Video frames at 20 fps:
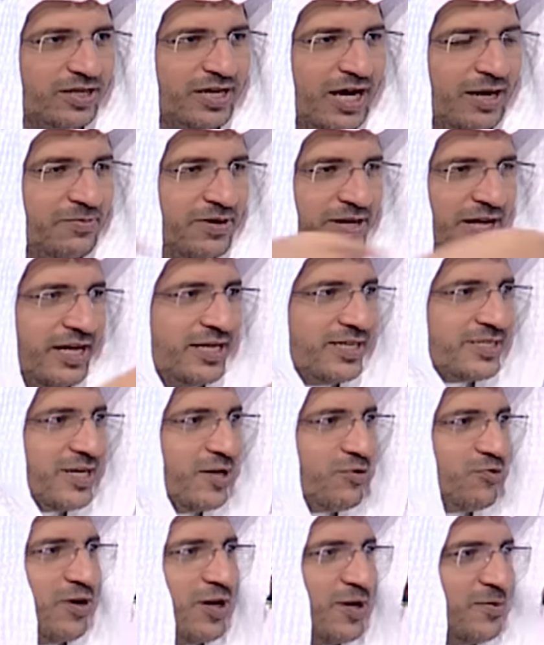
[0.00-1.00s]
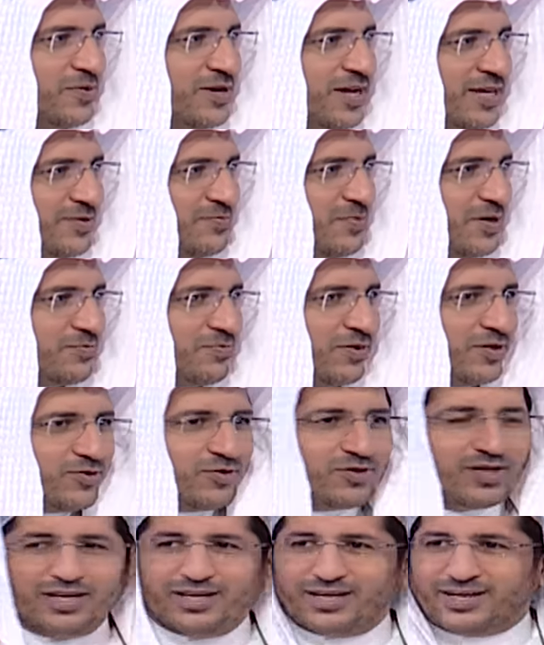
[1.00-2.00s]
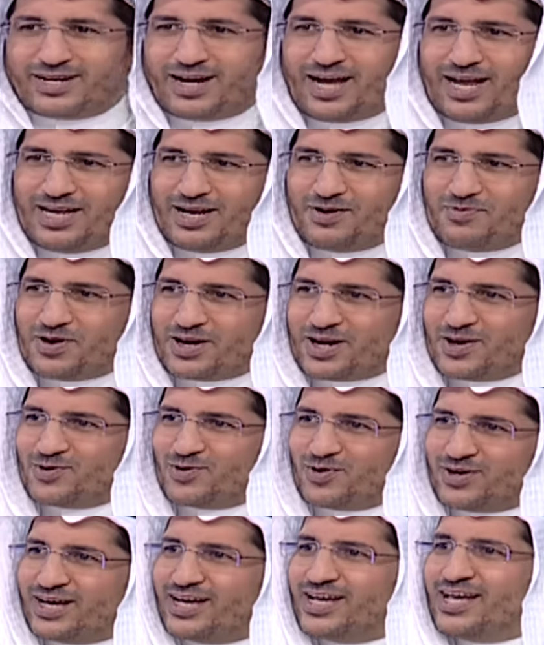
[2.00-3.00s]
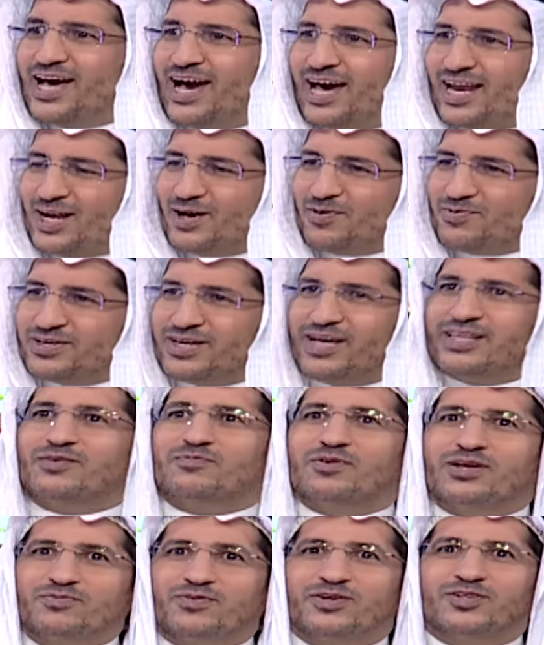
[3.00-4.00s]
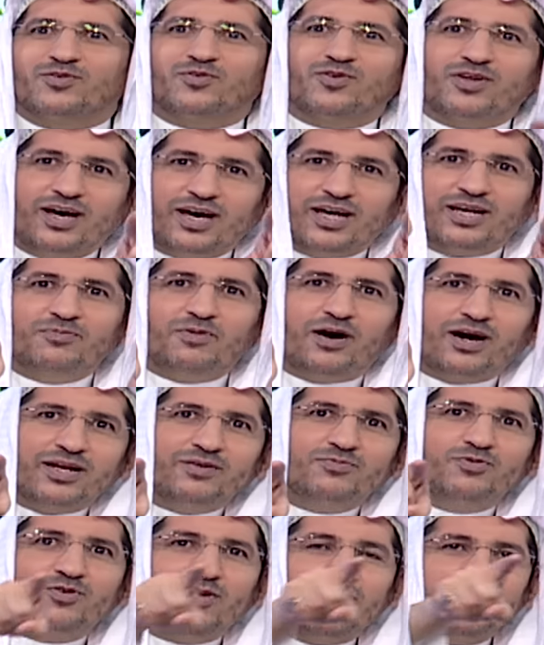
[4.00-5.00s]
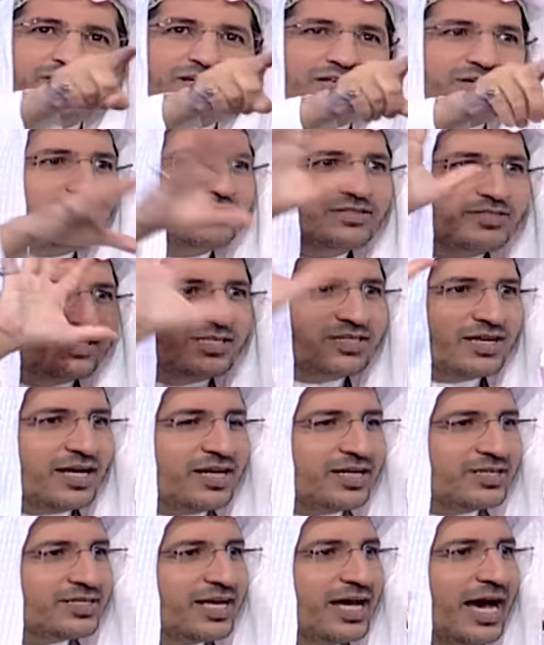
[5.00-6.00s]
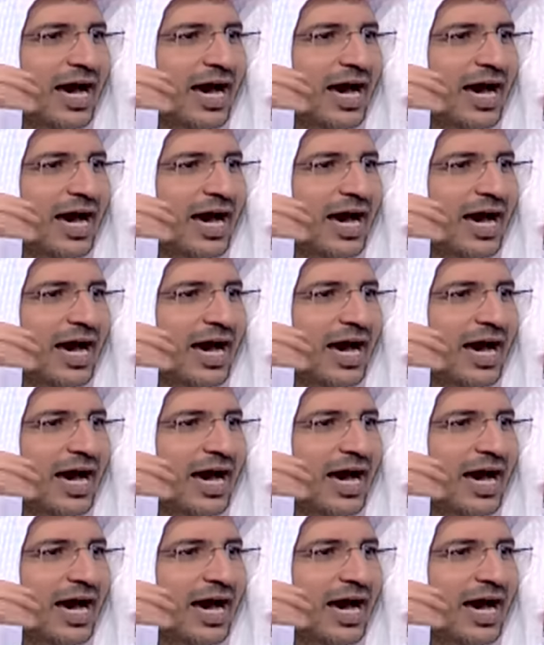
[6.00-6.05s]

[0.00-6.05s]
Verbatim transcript: للكعبه اللي على اليسار يقول اللهم ان هذا البيت بيتك راح للمراه يقول لها اللهم ان هذا البيت بيتك والحرم حرمك وانت نسي خلاص